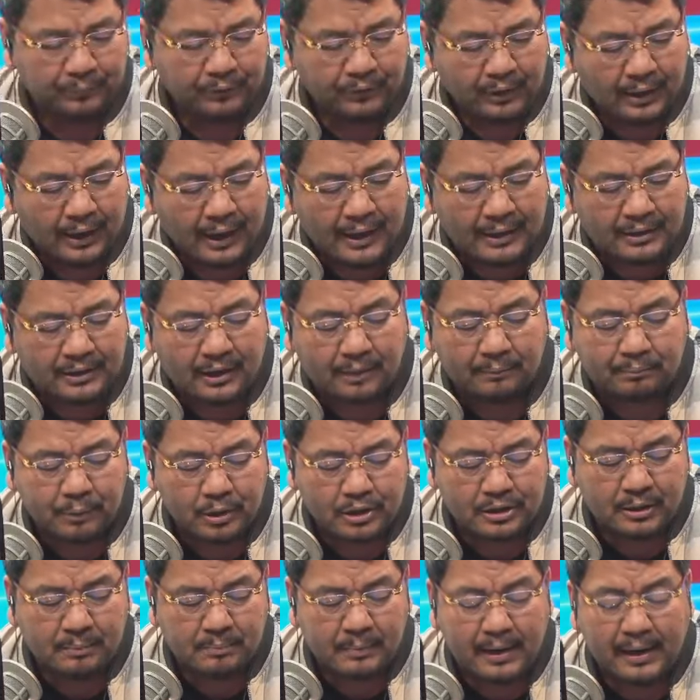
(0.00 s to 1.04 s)
Ayan
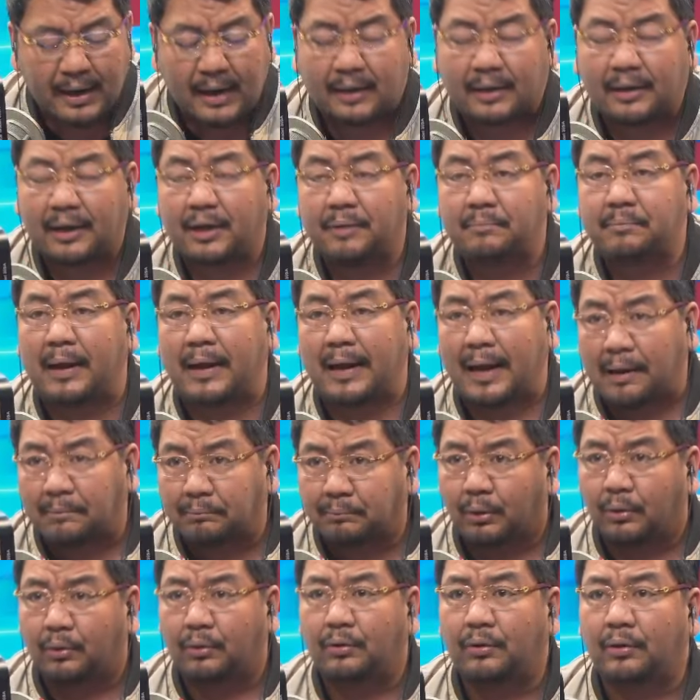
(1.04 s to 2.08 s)
po sa barangay
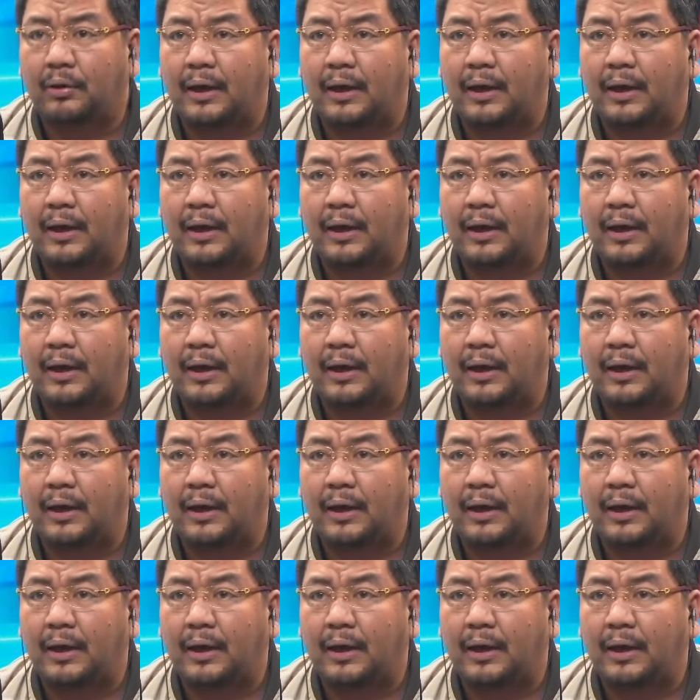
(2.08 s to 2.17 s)
Malabo.